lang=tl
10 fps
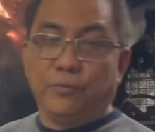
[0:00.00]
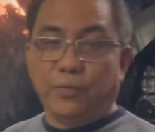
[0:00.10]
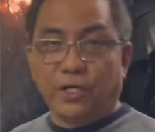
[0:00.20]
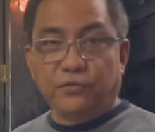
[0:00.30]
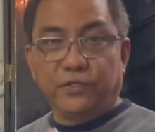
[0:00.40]

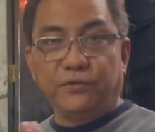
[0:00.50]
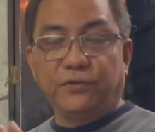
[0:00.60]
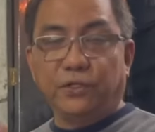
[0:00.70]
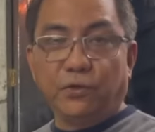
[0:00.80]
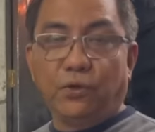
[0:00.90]
Pero
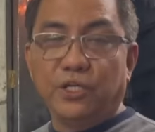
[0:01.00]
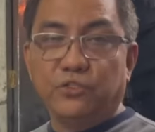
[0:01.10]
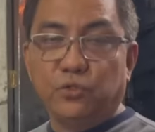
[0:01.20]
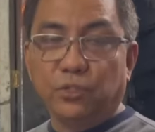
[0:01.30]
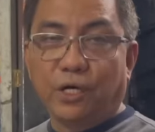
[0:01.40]
since ito ay
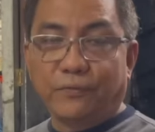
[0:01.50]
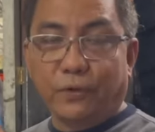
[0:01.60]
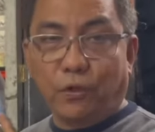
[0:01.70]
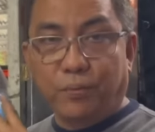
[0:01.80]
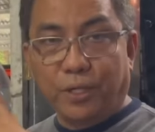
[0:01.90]
due na
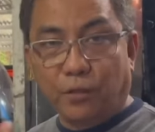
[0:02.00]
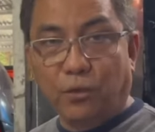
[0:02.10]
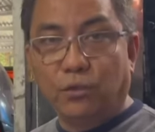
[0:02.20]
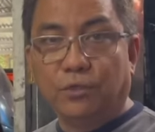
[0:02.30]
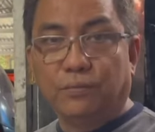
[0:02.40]
for
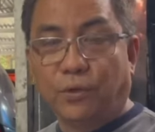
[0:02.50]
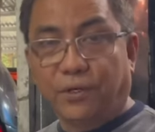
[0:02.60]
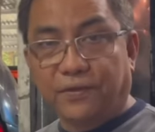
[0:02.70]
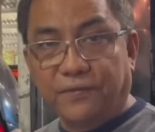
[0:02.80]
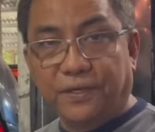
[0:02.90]
overhaul or
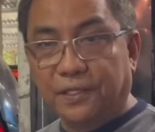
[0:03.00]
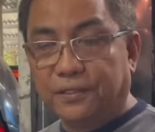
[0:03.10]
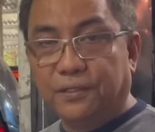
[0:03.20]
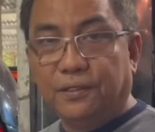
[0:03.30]
revealed,